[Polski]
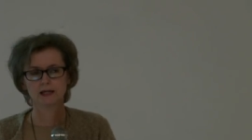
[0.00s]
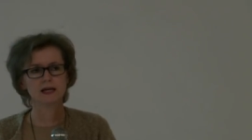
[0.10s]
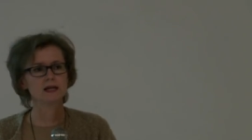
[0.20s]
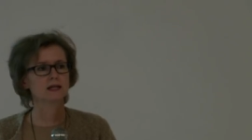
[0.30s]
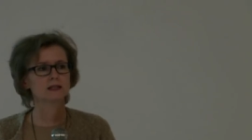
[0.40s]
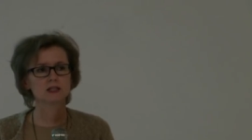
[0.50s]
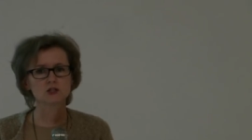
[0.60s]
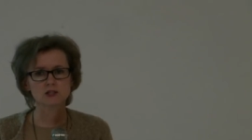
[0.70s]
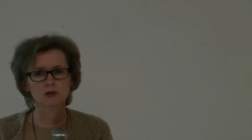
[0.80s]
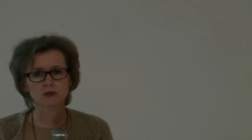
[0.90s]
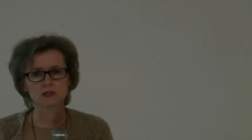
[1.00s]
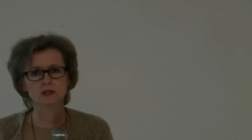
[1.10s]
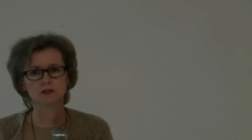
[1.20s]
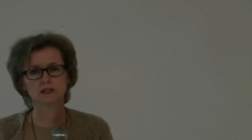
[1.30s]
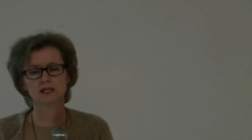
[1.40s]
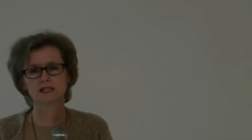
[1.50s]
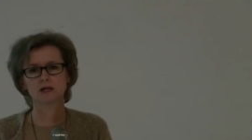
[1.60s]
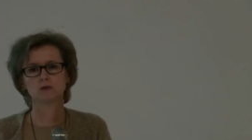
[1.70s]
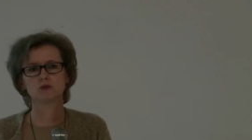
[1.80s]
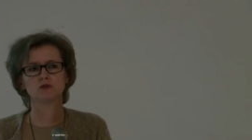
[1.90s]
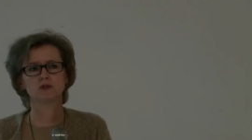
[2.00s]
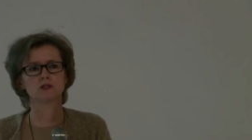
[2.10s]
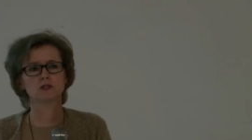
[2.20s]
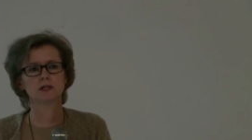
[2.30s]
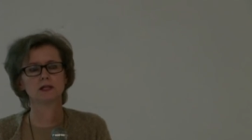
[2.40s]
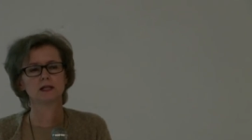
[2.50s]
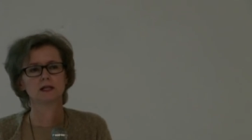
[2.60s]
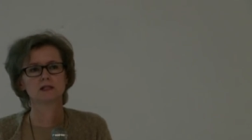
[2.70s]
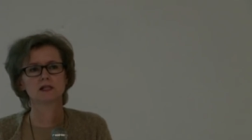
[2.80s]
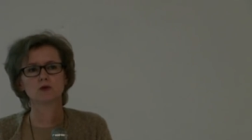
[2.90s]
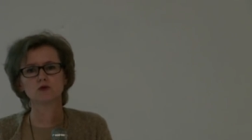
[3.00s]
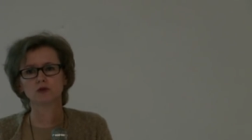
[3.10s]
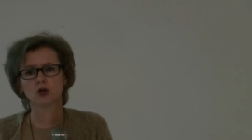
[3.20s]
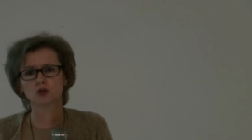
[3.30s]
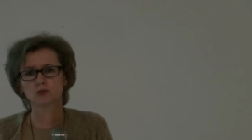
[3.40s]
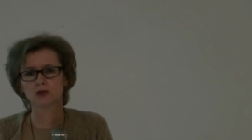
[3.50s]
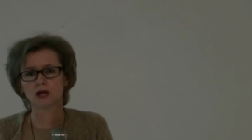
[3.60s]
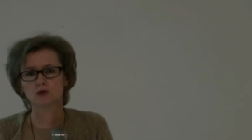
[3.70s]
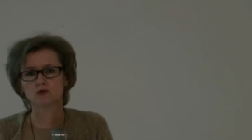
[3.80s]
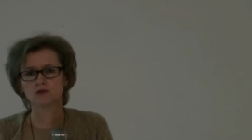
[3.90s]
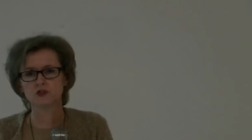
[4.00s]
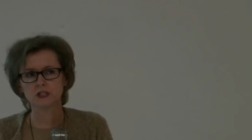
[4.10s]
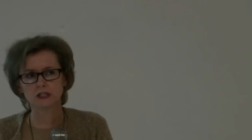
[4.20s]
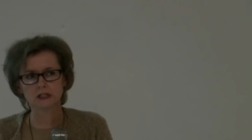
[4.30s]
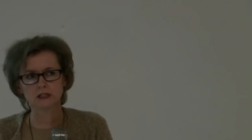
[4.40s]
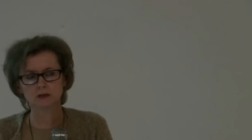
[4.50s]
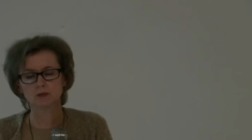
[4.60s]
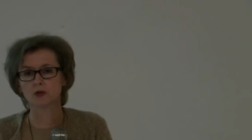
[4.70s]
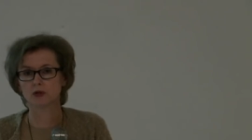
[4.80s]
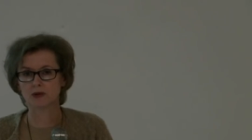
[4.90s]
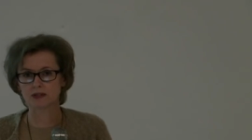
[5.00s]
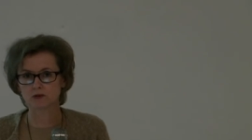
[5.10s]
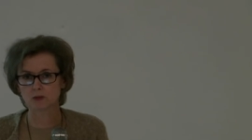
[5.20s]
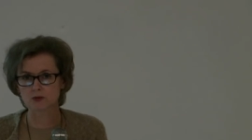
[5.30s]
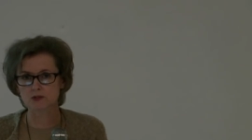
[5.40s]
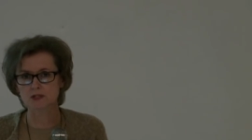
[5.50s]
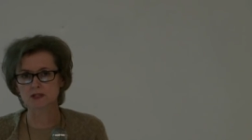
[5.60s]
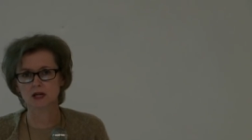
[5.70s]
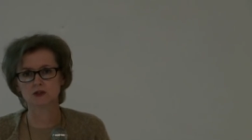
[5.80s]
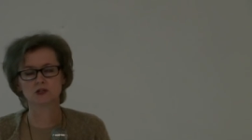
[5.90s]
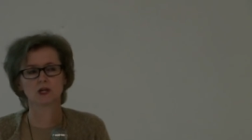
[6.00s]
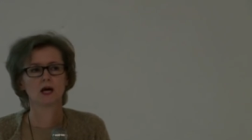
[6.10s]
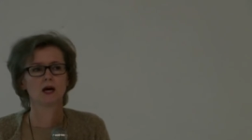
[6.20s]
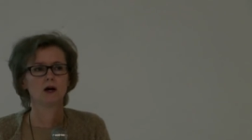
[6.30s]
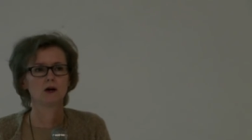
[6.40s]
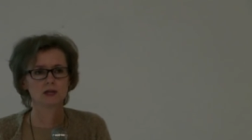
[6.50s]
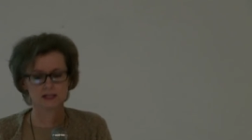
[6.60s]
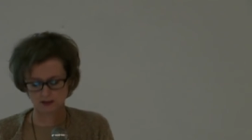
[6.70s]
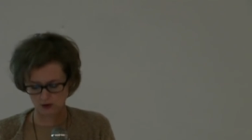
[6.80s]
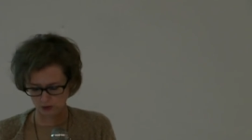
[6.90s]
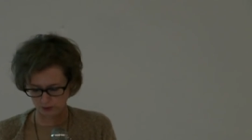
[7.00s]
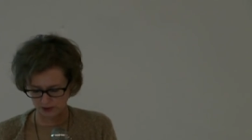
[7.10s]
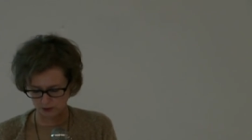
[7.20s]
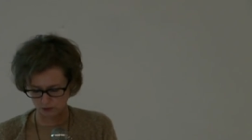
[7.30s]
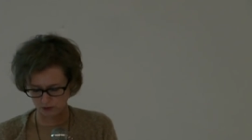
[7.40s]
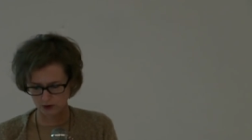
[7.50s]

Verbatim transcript: Jajka też są jedzone na całym świecie zarówno od ptaków dzikich, bo je łatwo pozyskać, oraz od ptaków